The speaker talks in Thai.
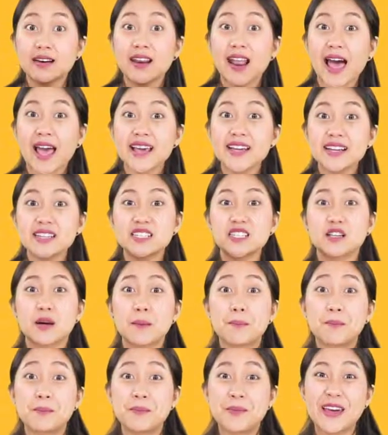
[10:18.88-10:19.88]
light
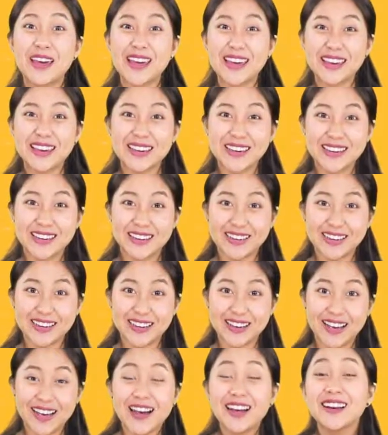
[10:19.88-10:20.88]
pink
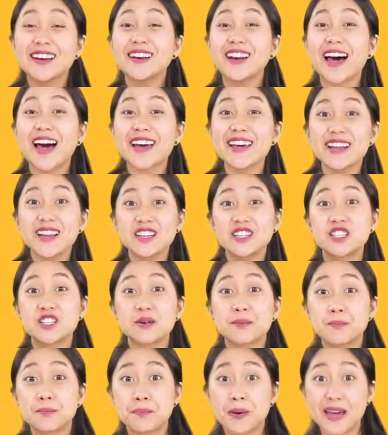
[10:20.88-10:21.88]
light
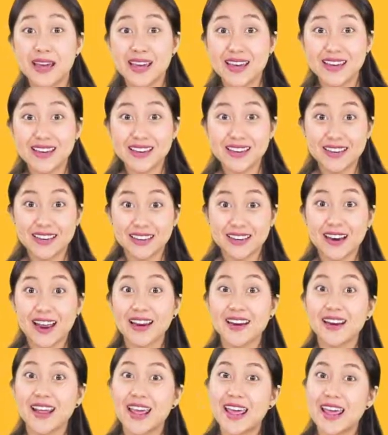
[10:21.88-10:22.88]
pink
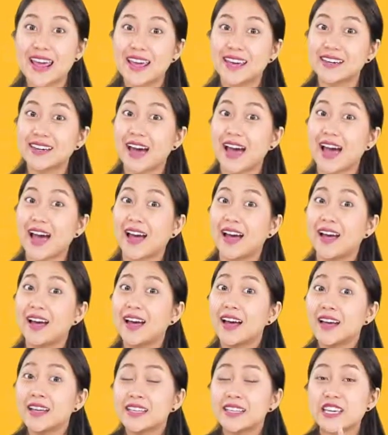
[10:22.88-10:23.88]
นั่นเองค่ะ
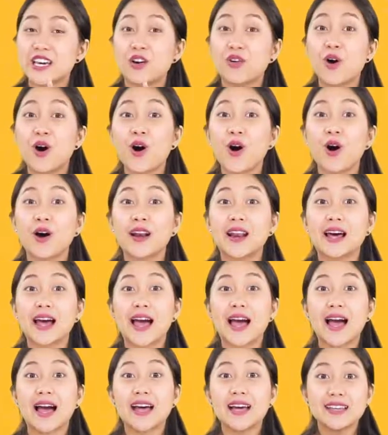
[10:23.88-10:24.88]
เขียวอ่อนล่ะ
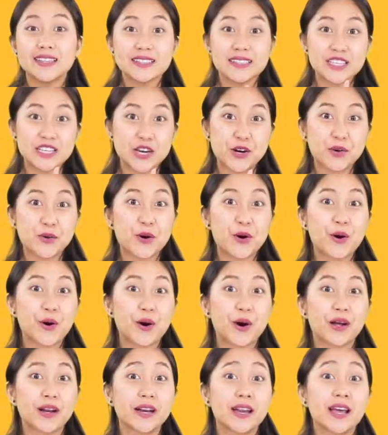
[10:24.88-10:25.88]
คะเขียวอ่
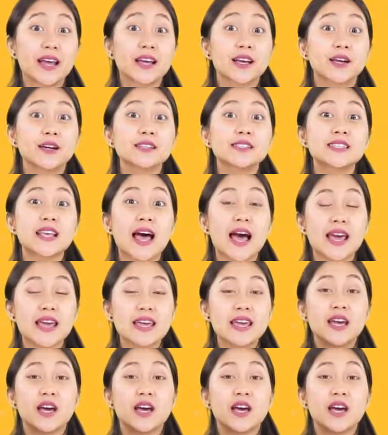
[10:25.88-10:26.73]
อนก็ใส่